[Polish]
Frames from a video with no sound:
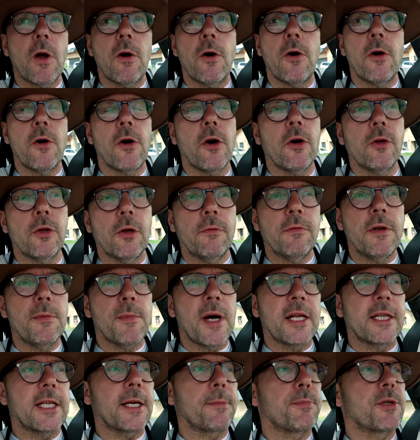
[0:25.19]
o
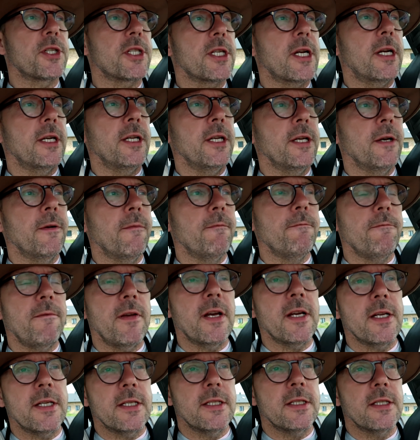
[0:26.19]
hodowli matek pszczelich,
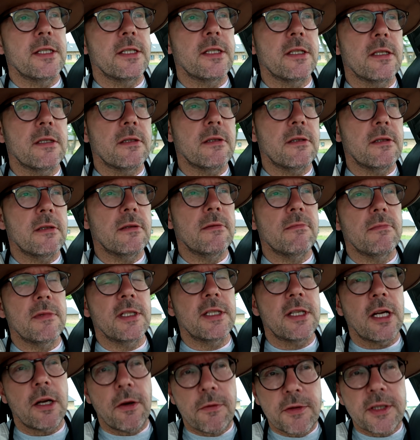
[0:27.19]
więc e,
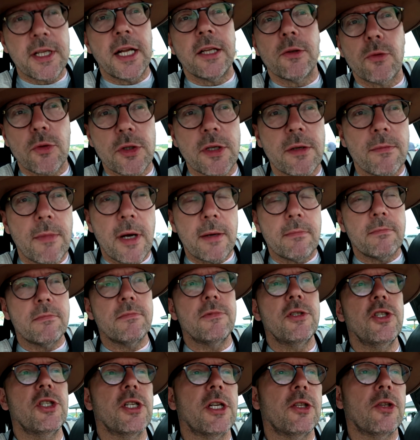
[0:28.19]
z tego względu, że
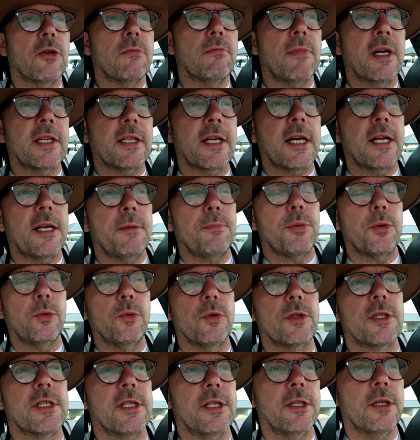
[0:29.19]
mam dzisiaj tą matkę
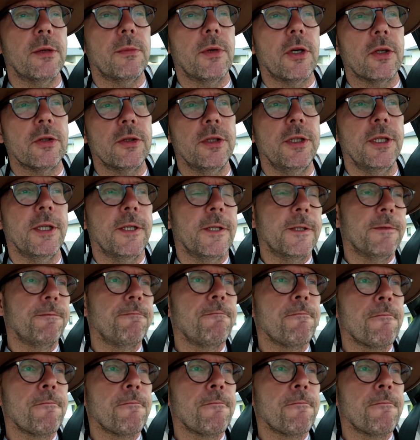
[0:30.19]
reprodukcyjną od nich,